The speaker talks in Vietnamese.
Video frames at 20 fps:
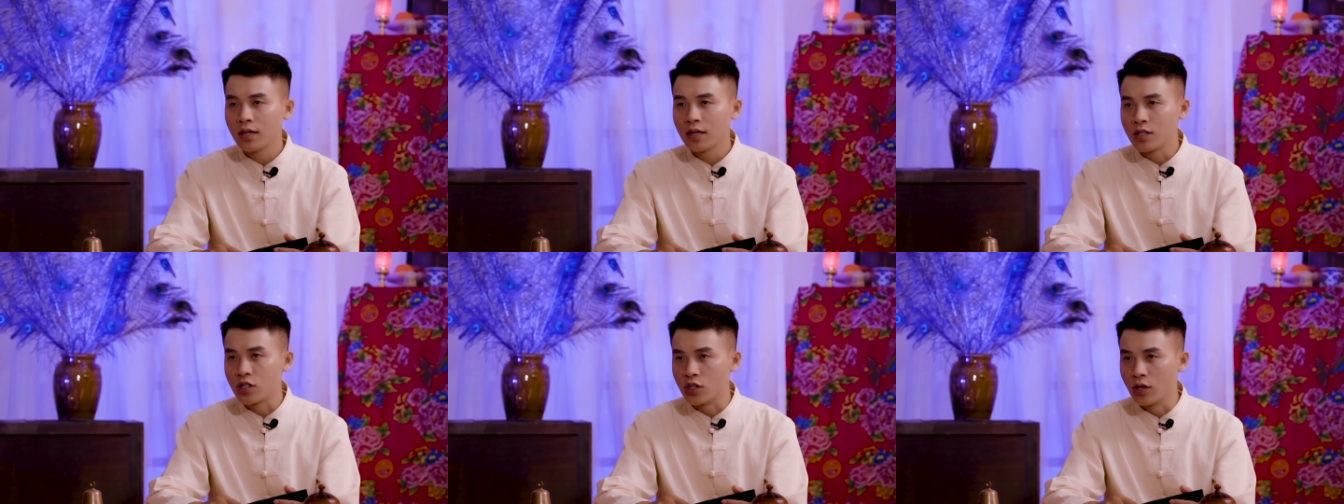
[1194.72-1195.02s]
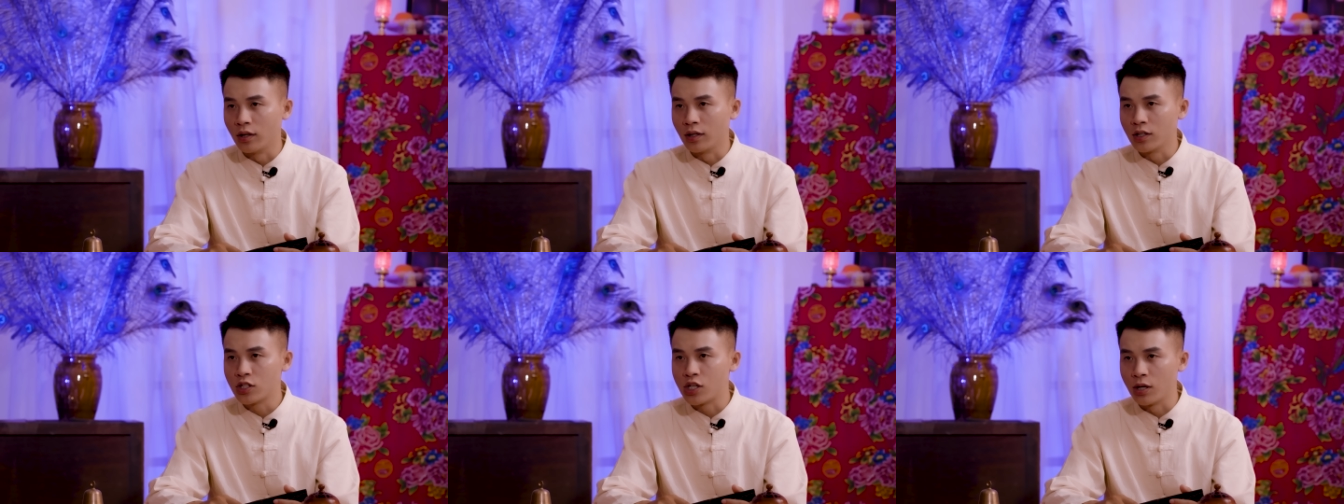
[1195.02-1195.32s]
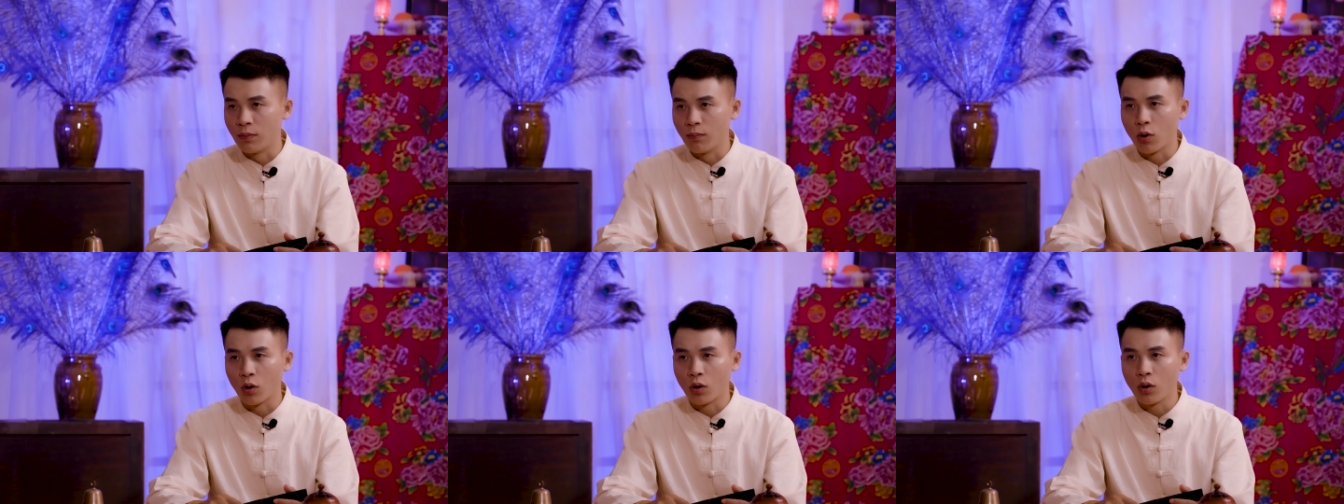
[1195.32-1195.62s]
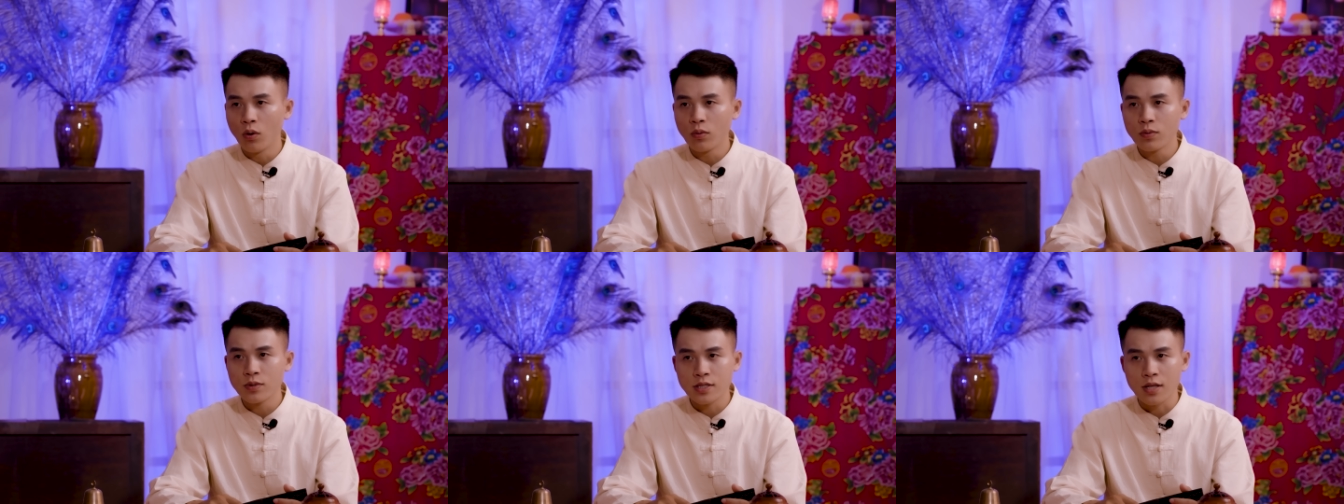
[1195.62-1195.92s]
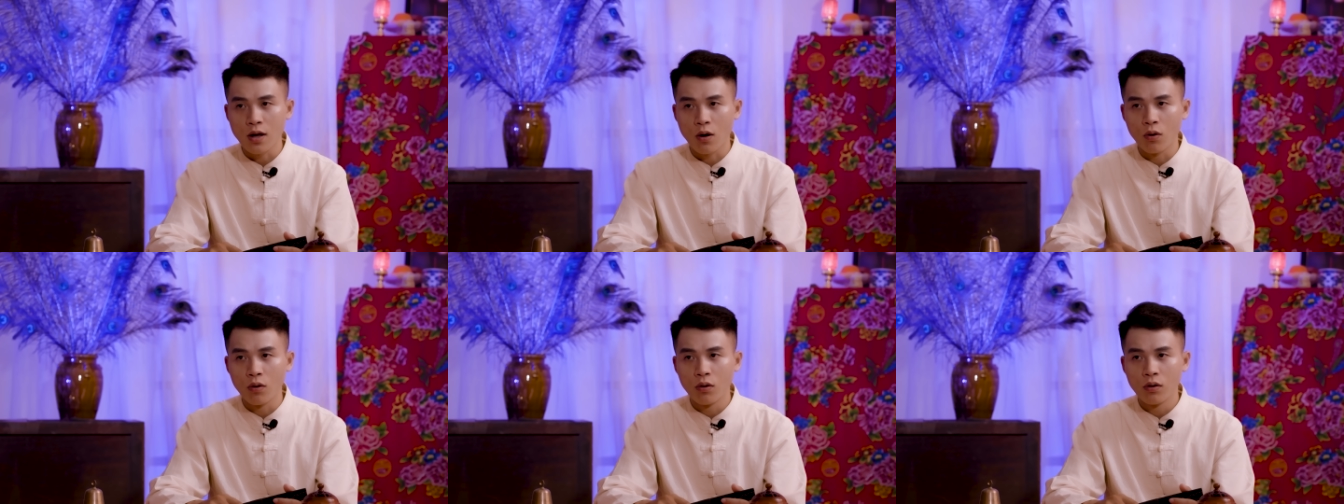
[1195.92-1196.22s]
Nhưng chỉ một lúc
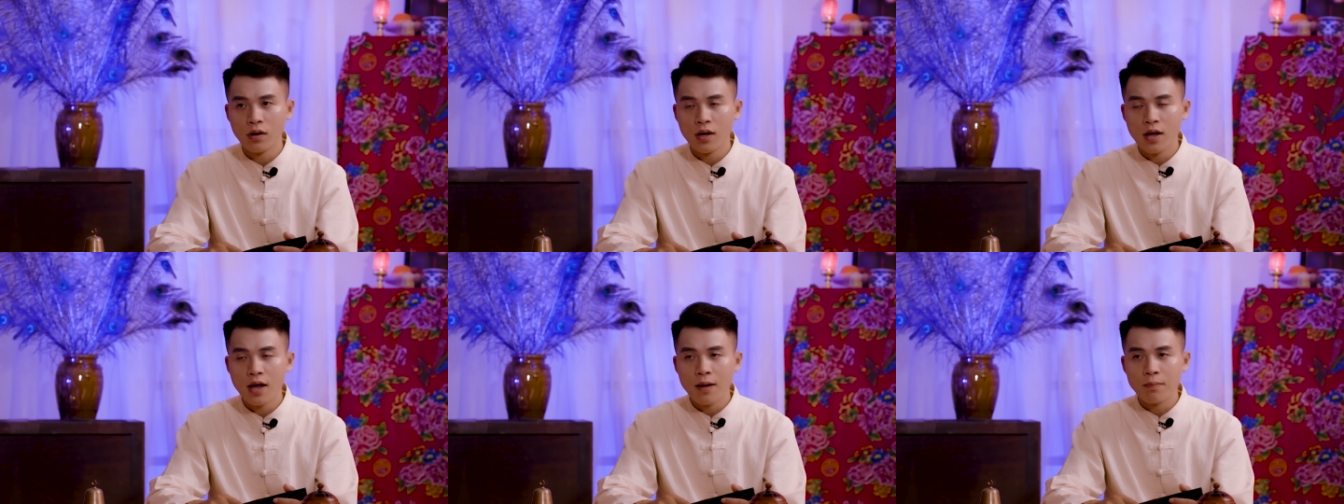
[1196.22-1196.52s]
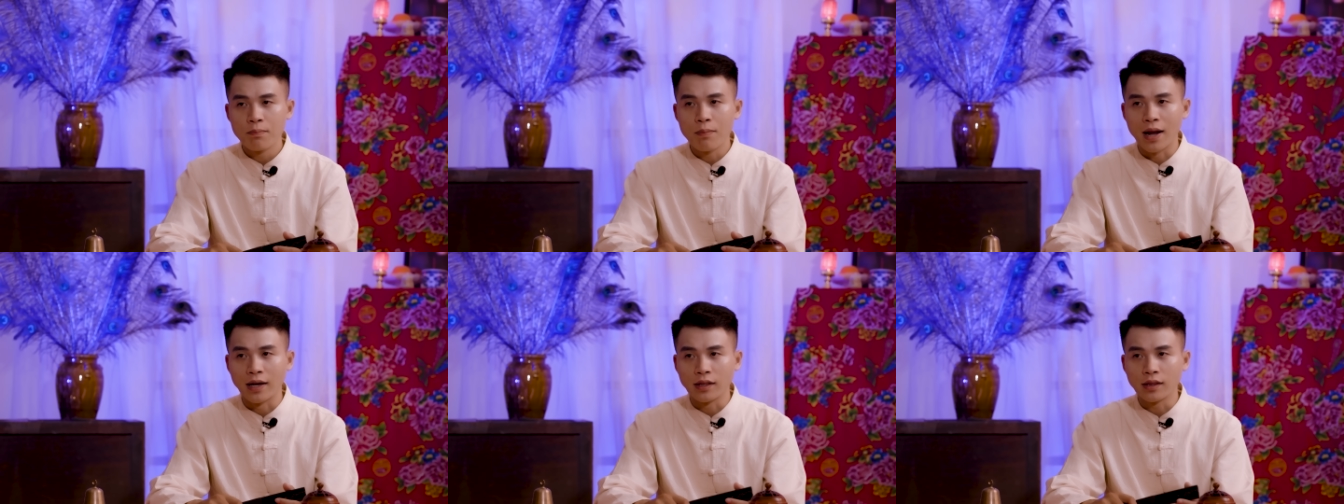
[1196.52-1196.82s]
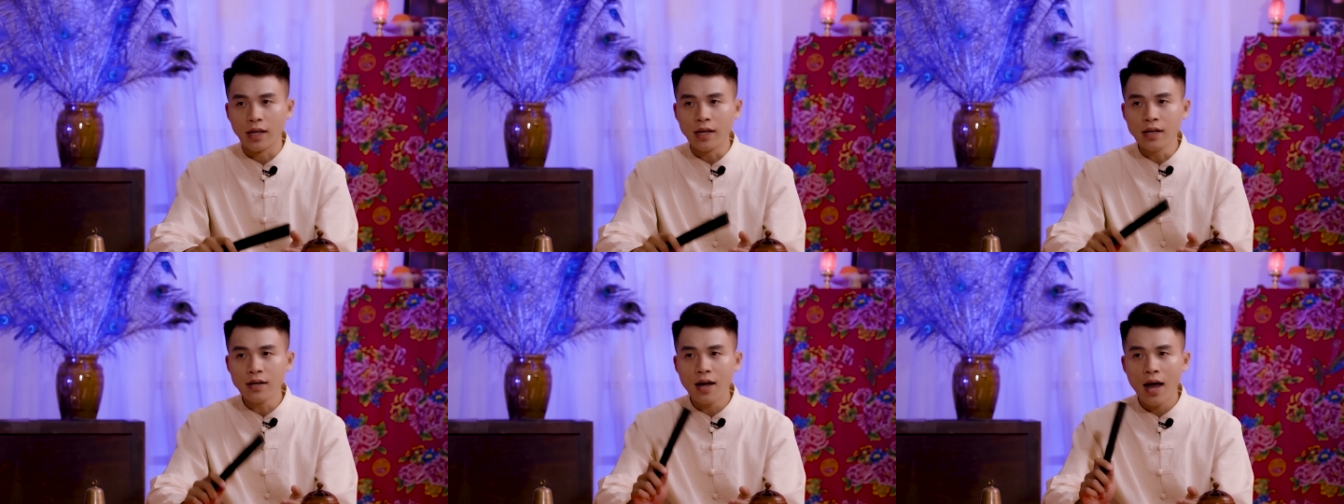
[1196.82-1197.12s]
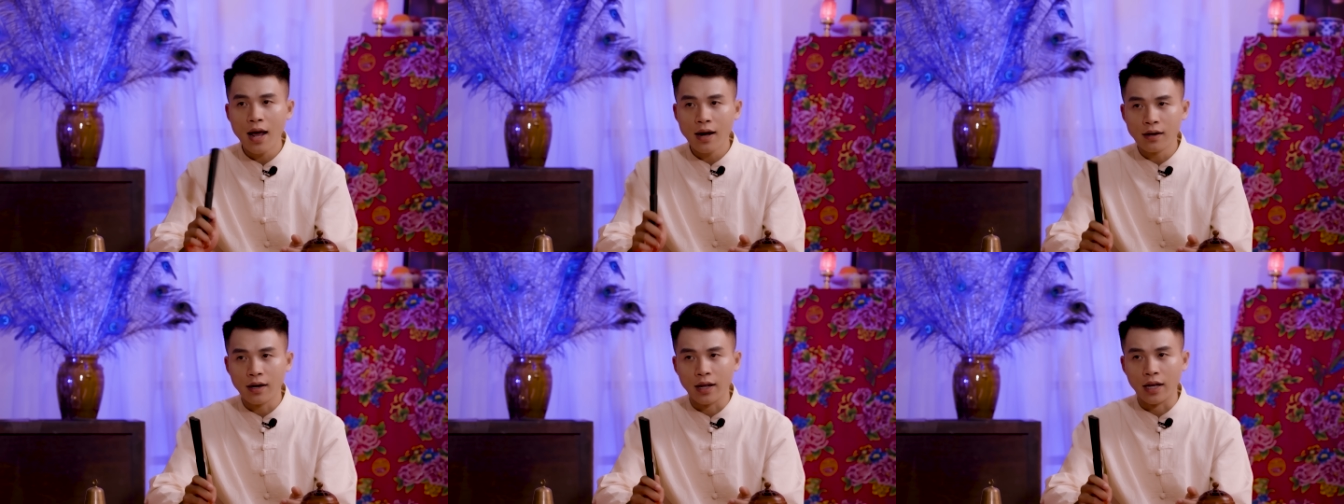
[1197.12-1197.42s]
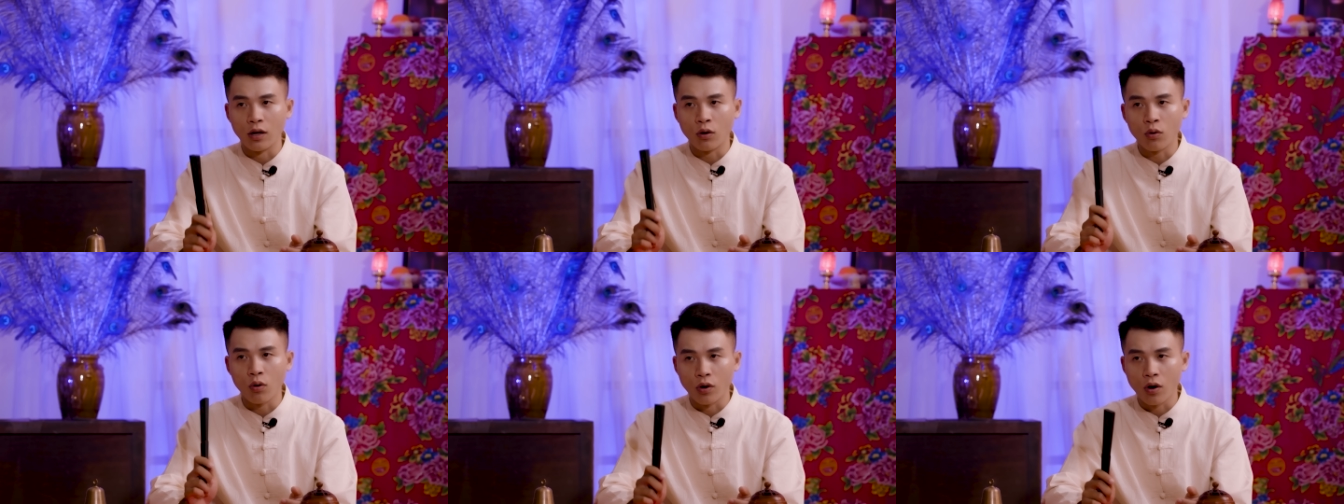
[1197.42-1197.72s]
sau, bản tính gan
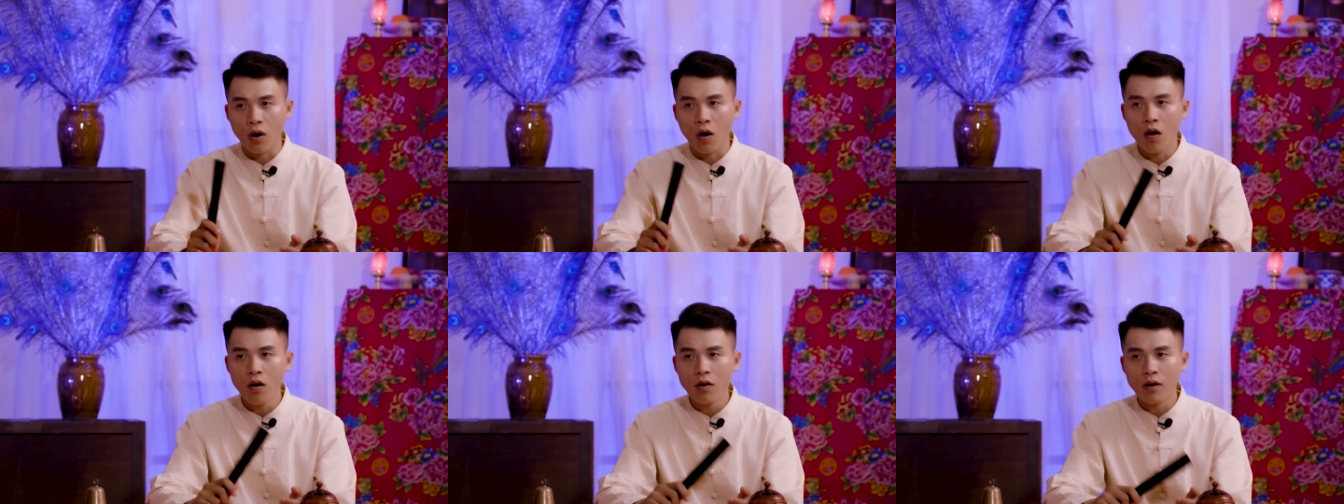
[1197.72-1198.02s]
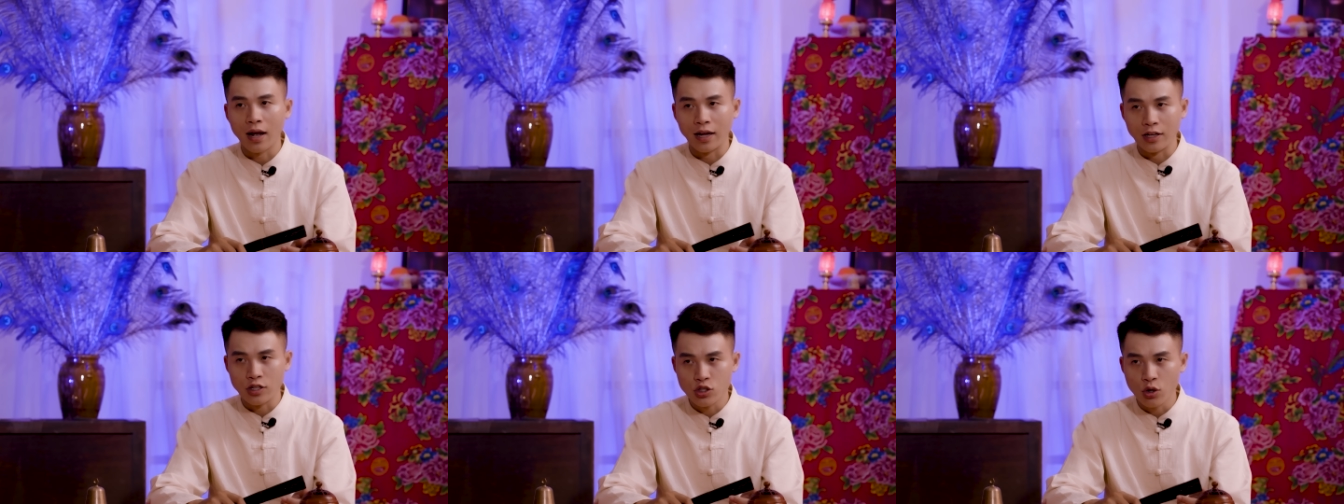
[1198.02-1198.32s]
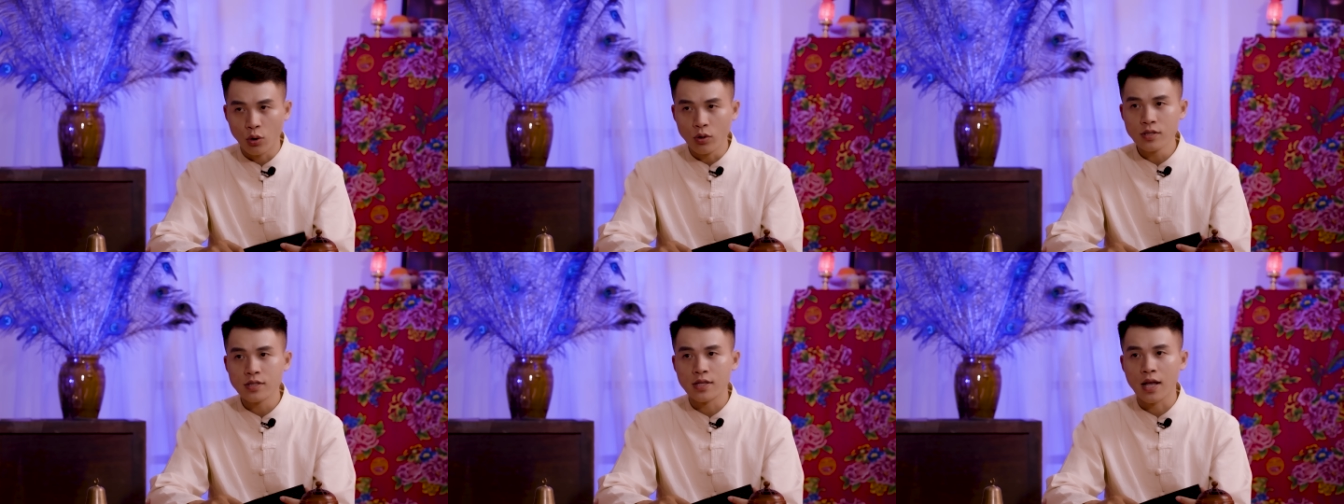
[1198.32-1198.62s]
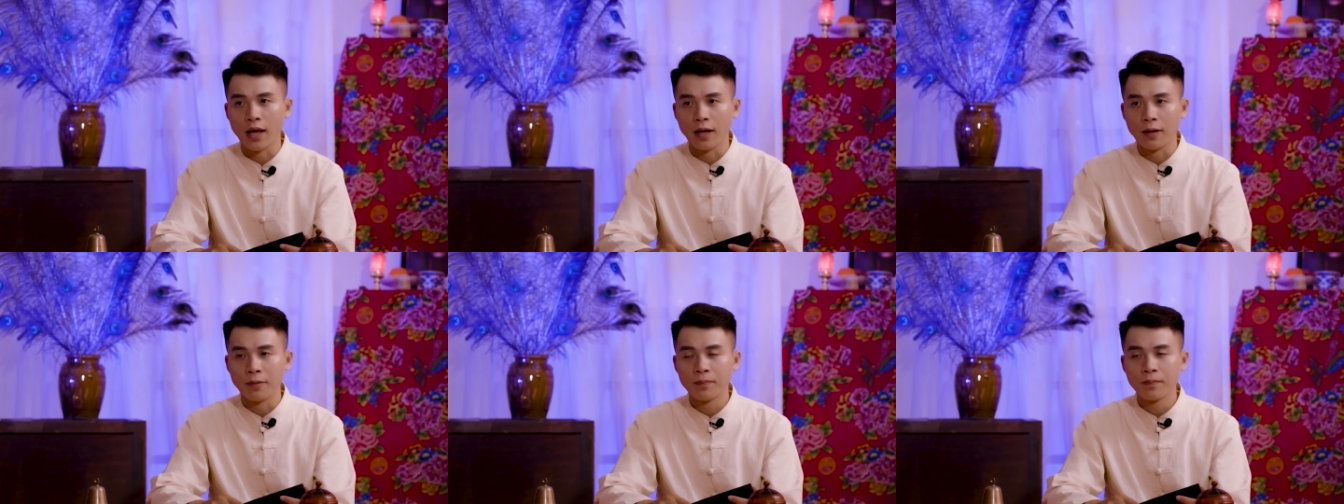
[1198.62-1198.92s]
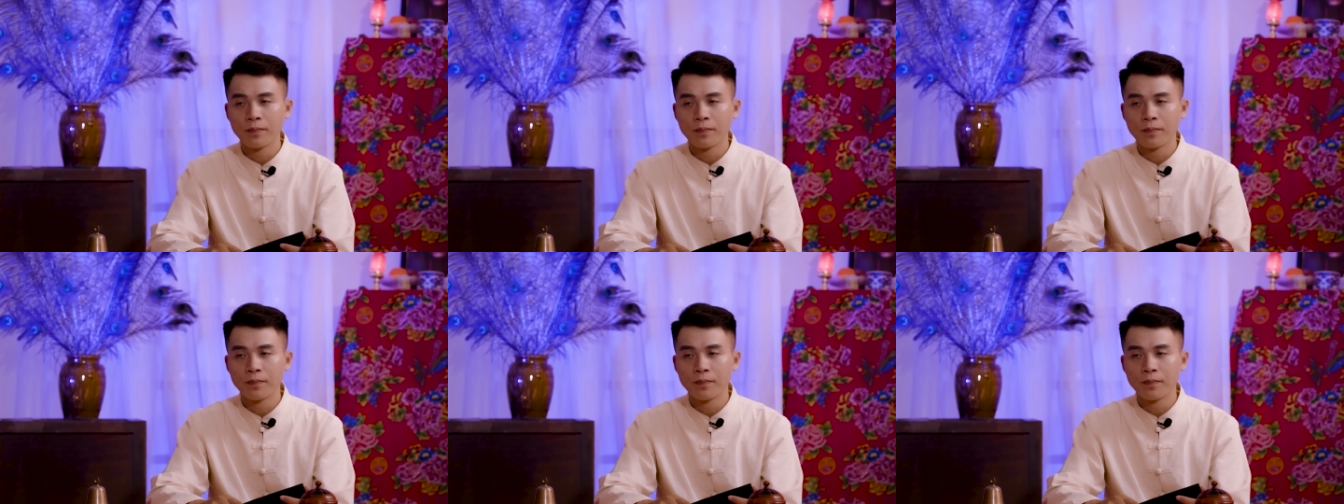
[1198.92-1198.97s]
lì của nó lại trỗi dậy.